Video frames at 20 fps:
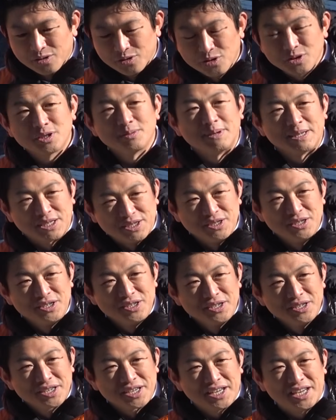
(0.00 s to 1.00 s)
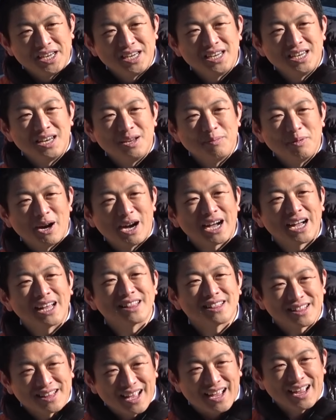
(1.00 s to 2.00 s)
どうします？金利も上
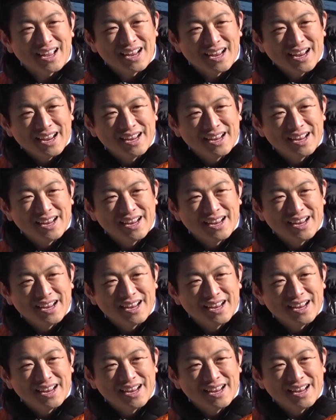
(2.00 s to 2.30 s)
がって、